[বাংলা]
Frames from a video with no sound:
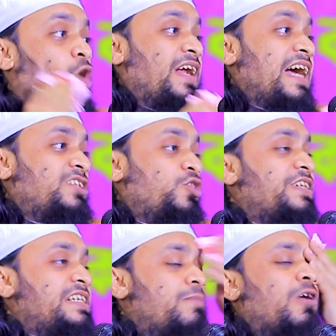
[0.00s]
দরখাস্ত
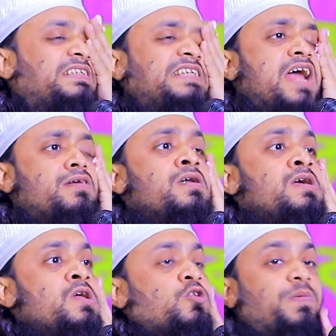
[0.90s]
দিতে বলছেন
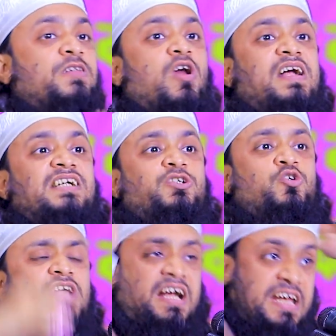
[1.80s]
তবে
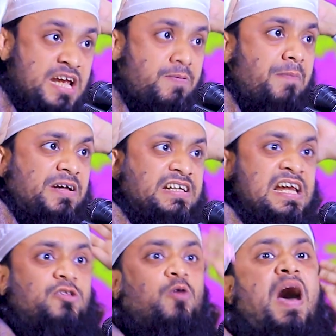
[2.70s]
দরখাস্তটা কিভাবে
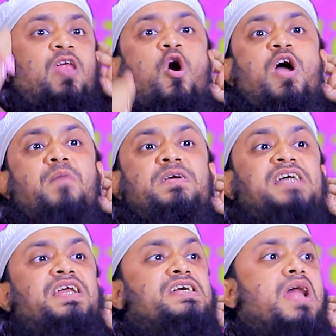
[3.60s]
দিলে তো ভালো হয় আমি
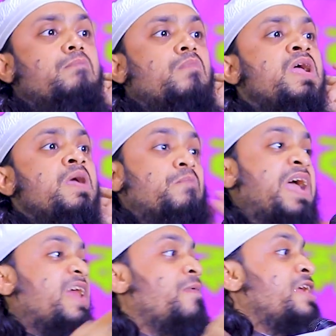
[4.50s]
জানি না
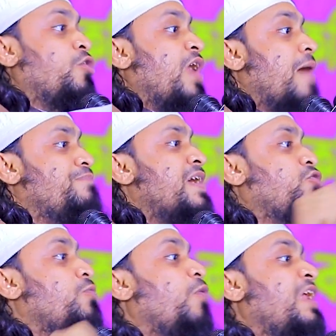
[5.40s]
মেহরবানি করে আপনি
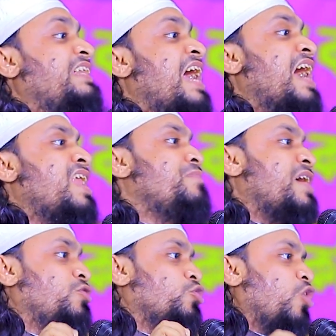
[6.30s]
একটু বলে দেন আমি
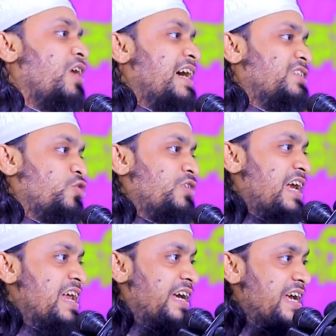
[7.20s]
একটু দরখাস্তটা
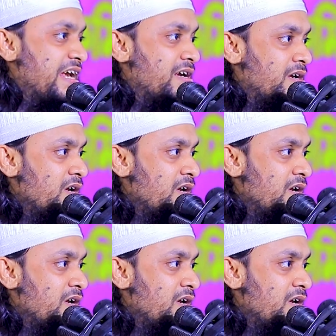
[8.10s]
লেখি